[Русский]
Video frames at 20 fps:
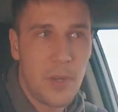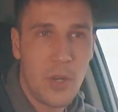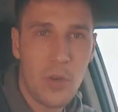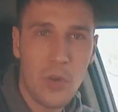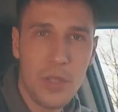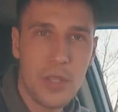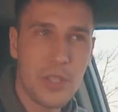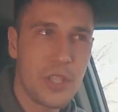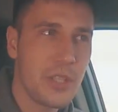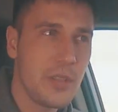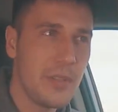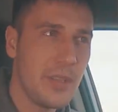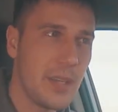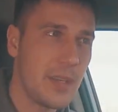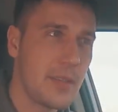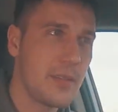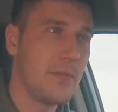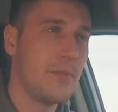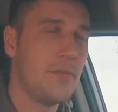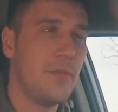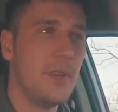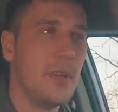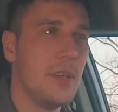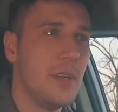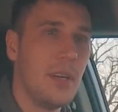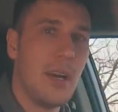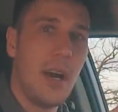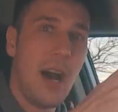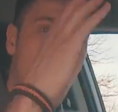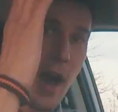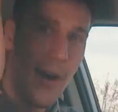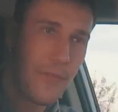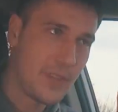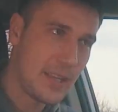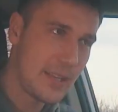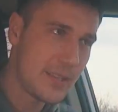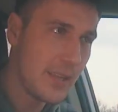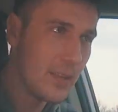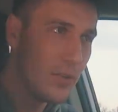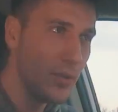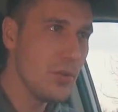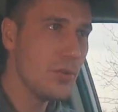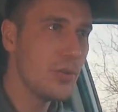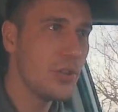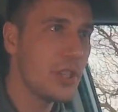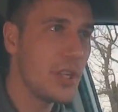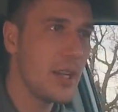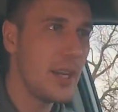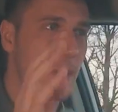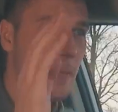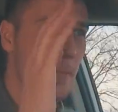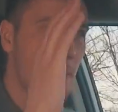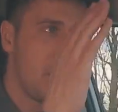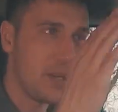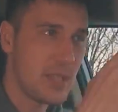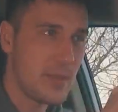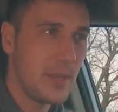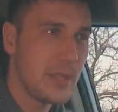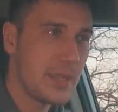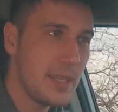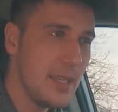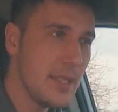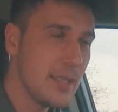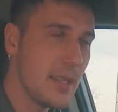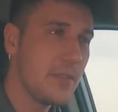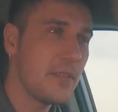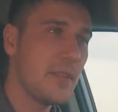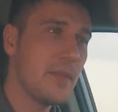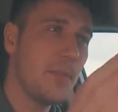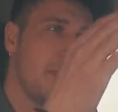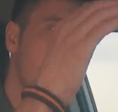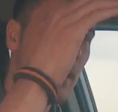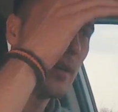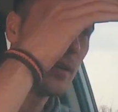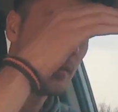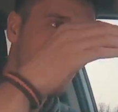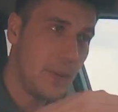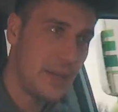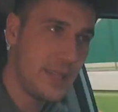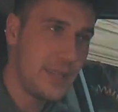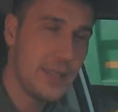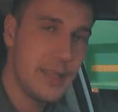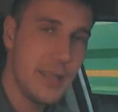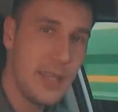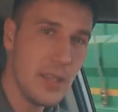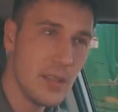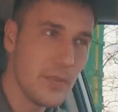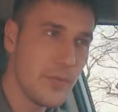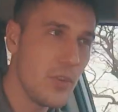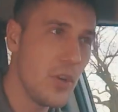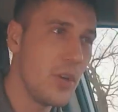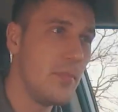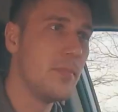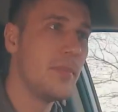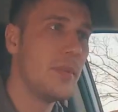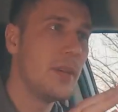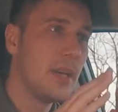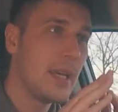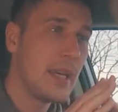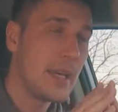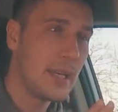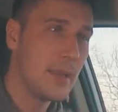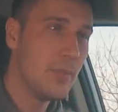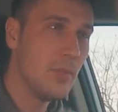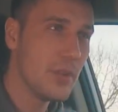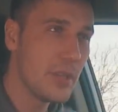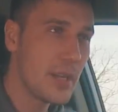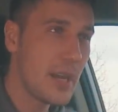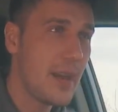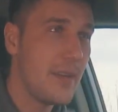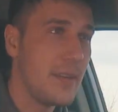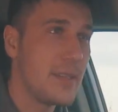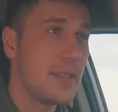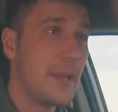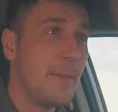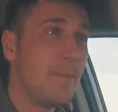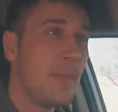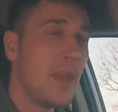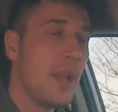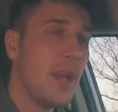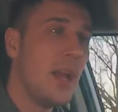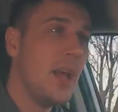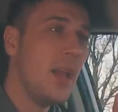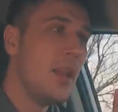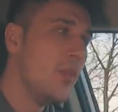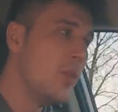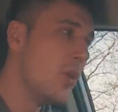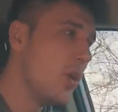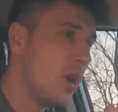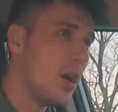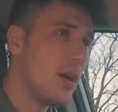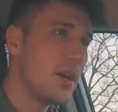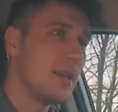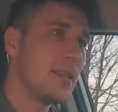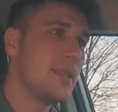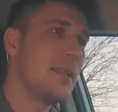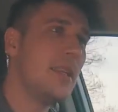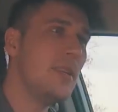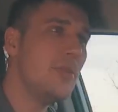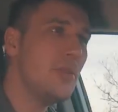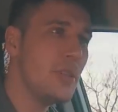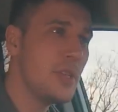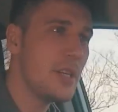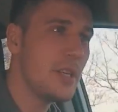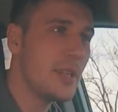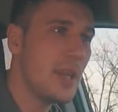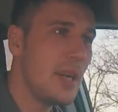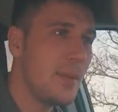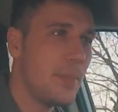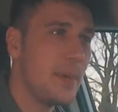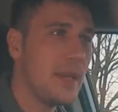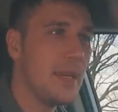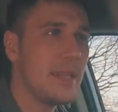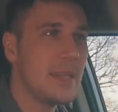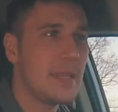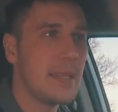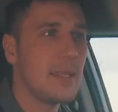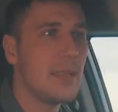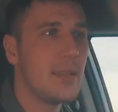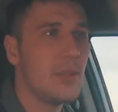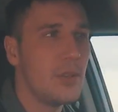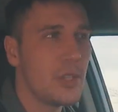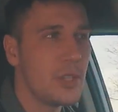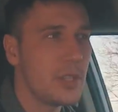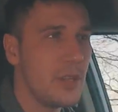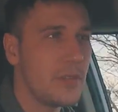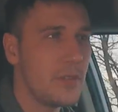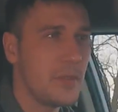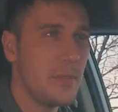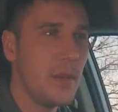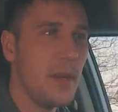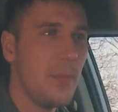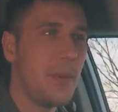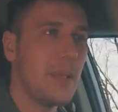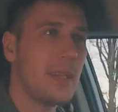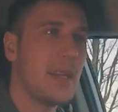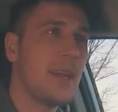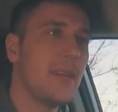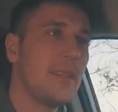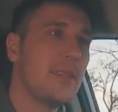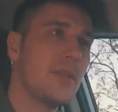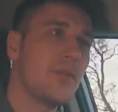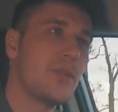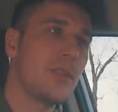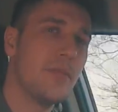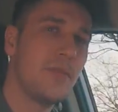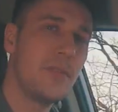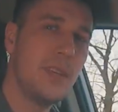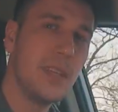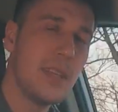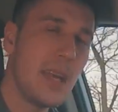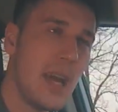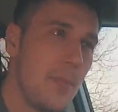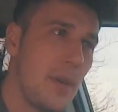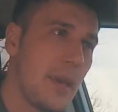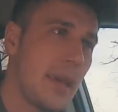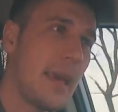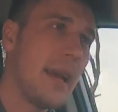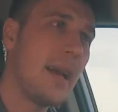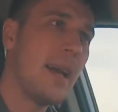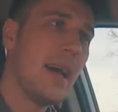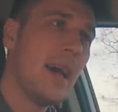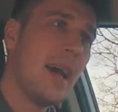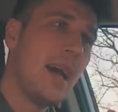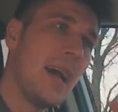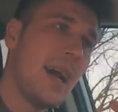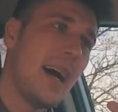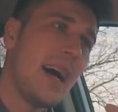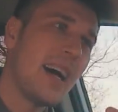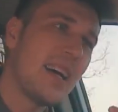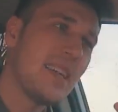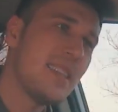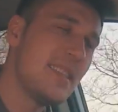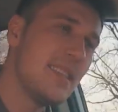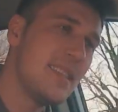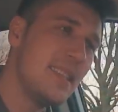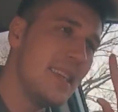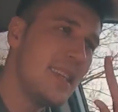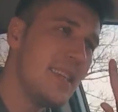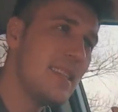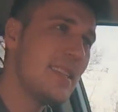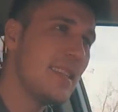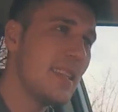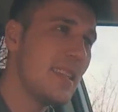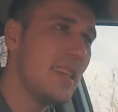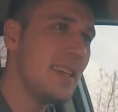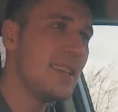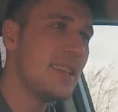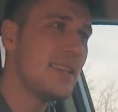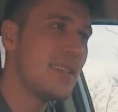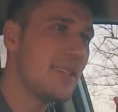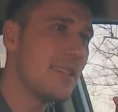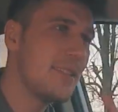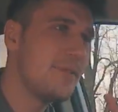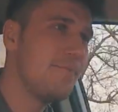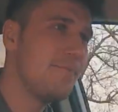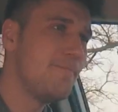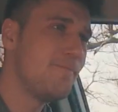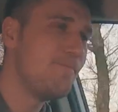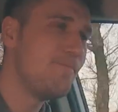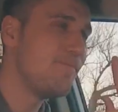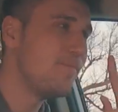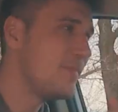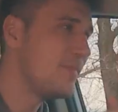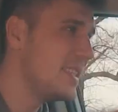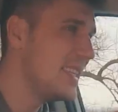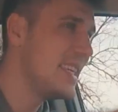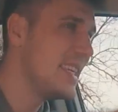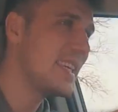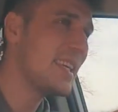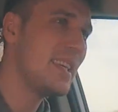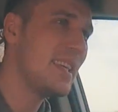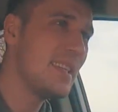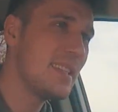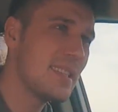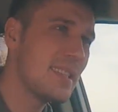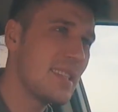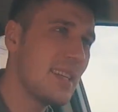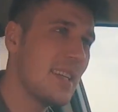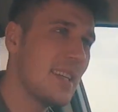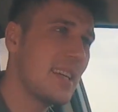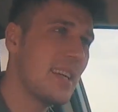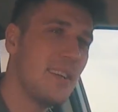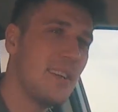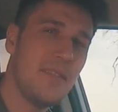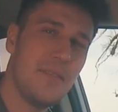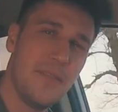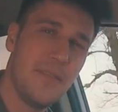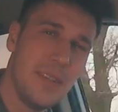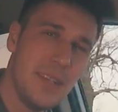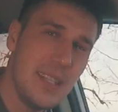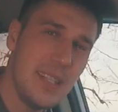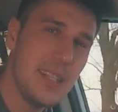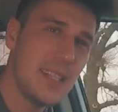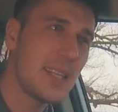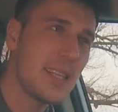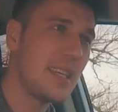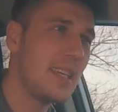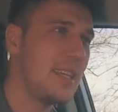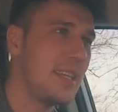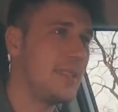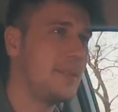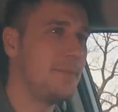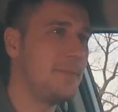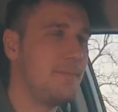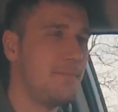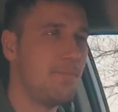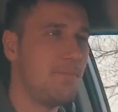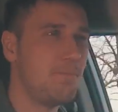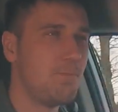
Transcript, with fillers: Приходит человек в автосалон уже, посмотрел на автомобиль, посидел в нем, ему нравится. Но следующий этап это должен автомобиль понравиться уже в динамике. А здесь есть некие заковырки.